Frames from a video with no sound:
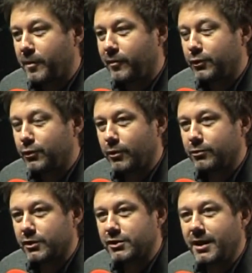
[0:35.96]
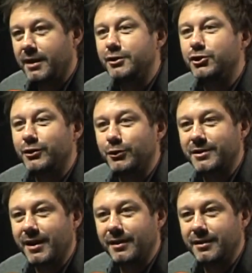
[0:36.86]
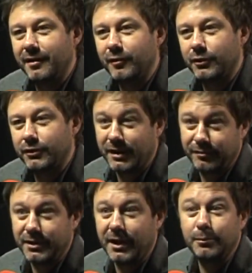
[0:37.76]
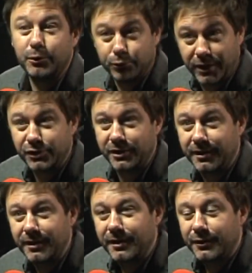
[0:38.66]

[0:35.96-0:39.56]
powodują to, że kiedy się dostaje telefon od Davida albo uda się